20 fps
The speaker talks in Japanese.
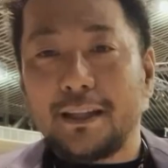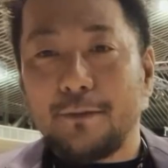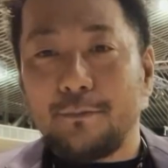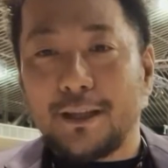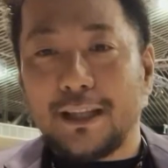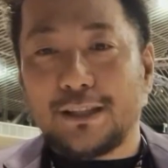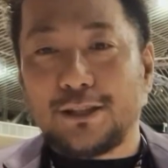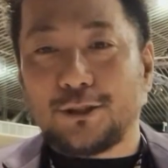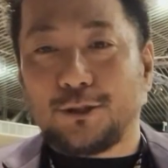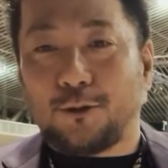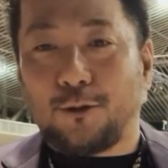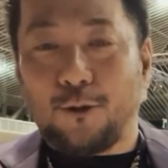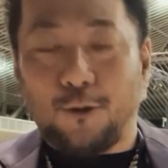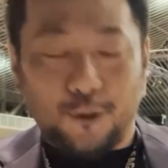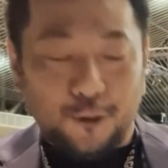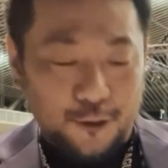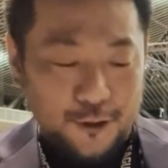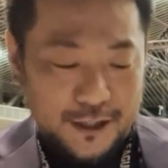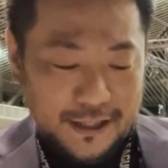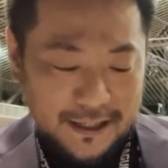でまだちょっと
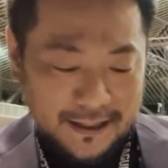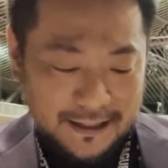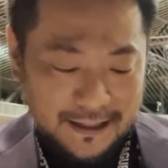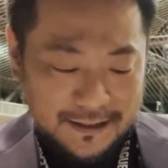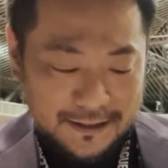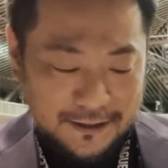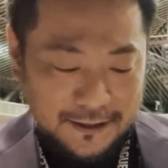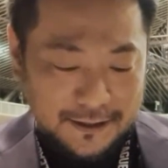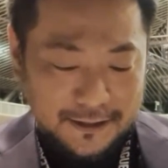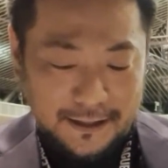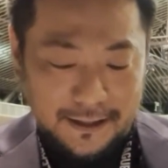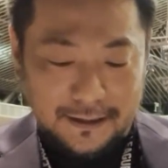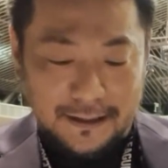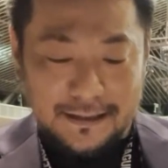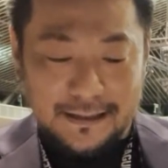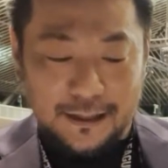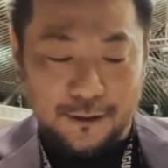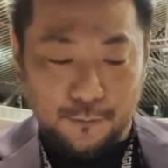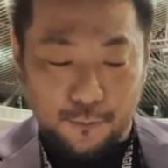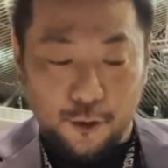心の整理がついてないんで
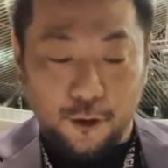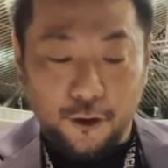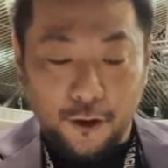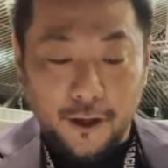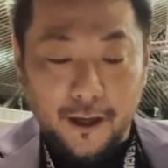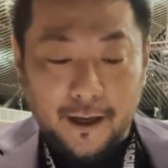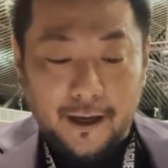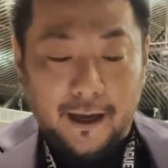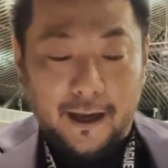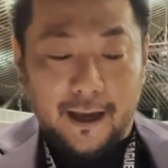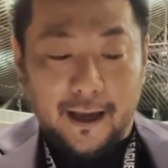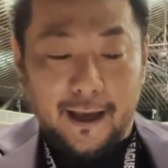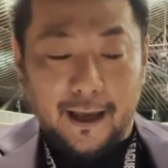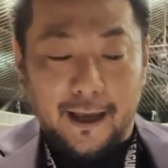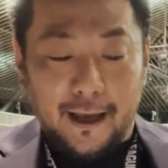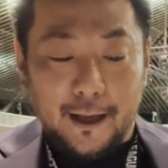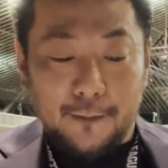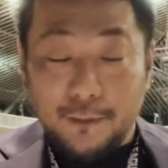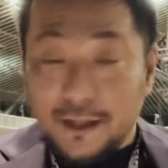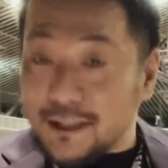すけども、
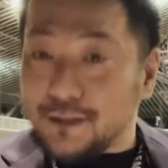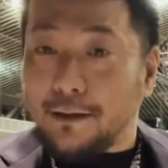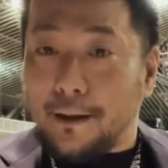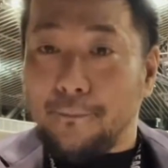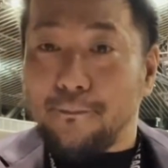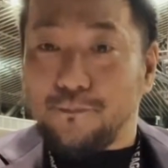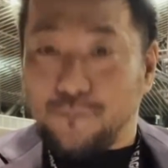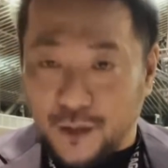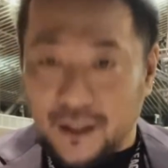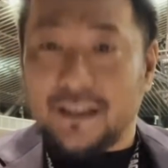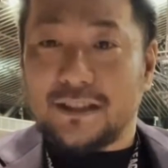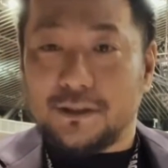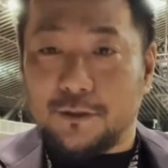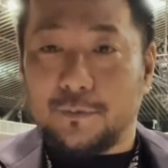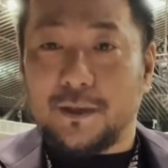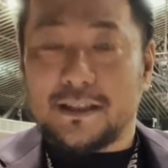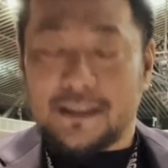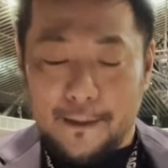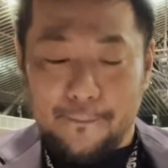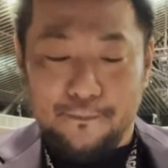えー、まずはブレックスの
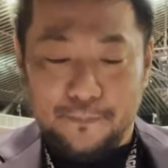皆さん、